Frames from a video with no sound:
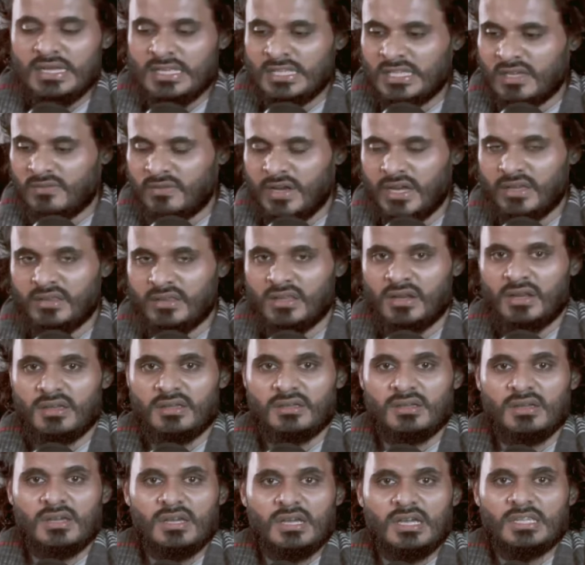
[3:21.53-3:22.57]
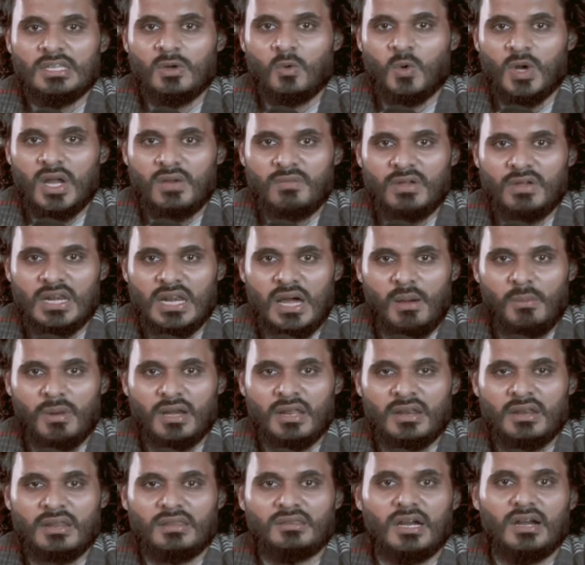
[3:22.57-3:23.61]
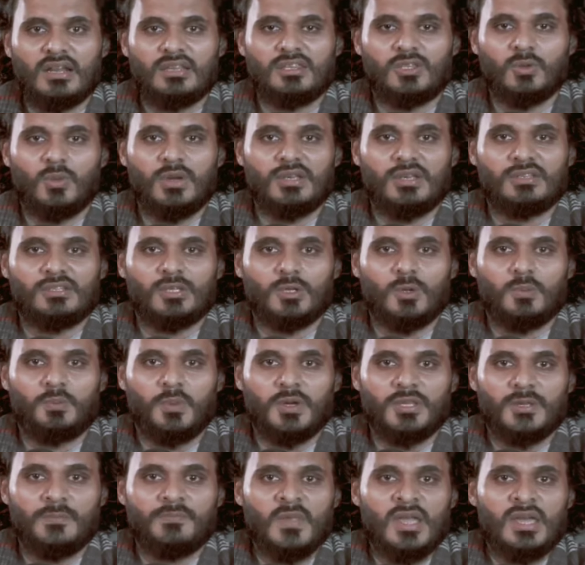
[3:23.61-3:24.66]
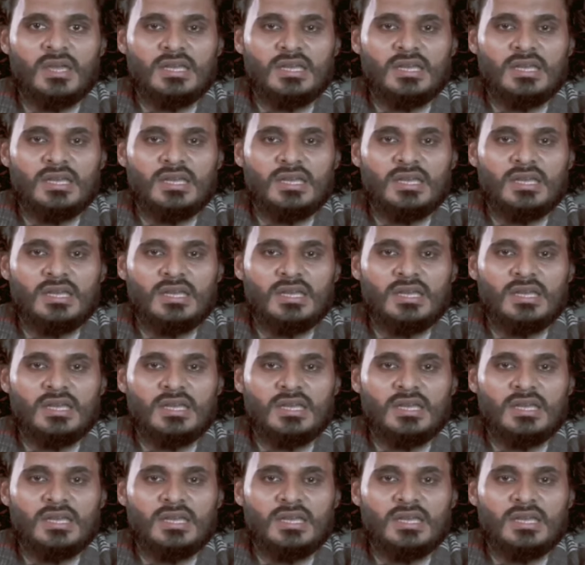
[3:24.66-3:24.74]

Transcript: இந்த வேதனை இந்த உணவில்லாமல் என்னை தடுத்து வைத்திருப்பது